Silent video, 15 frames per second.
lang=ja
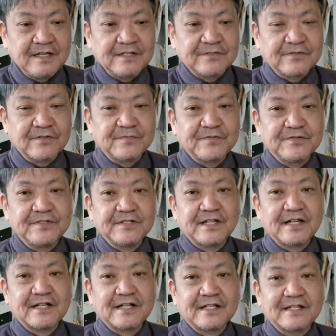その分
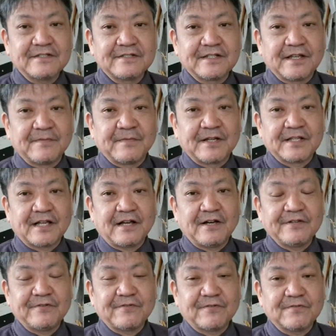断がですね、まだ
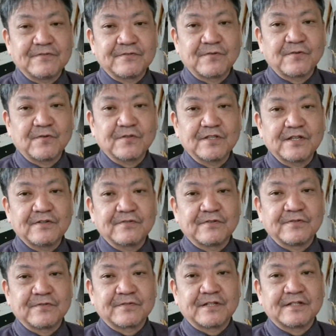色濃く残ってると
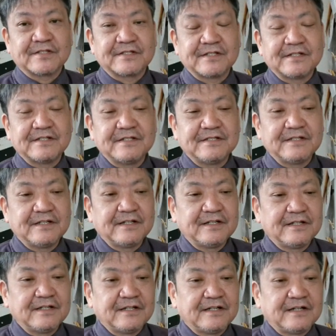いうことなんですね。
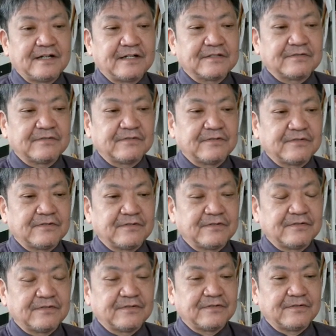あ
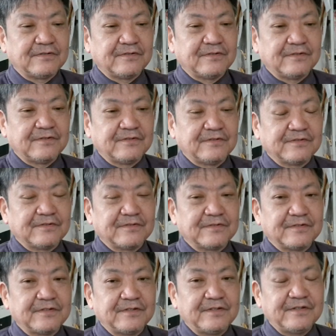
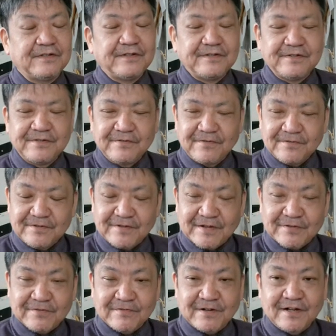のー、日本で
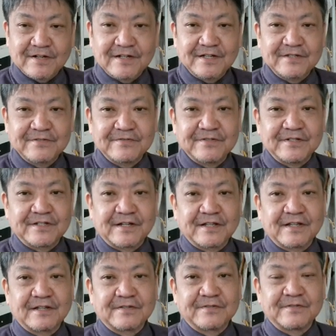はちょっと考えにくいか
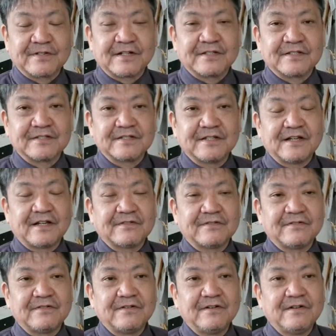なという感じですね。あ
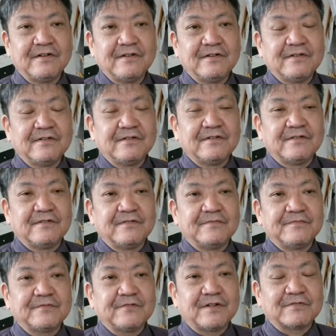の、
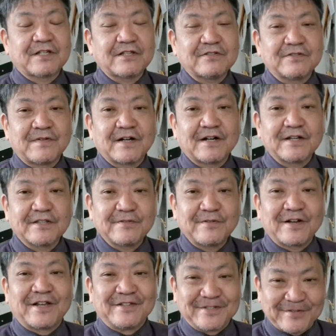向こうは2つに分かれてる
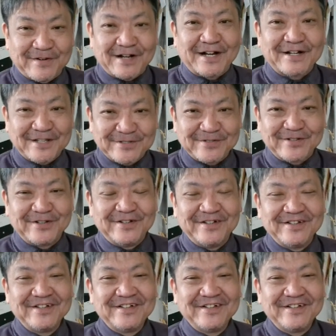わけですね、分かりやすく。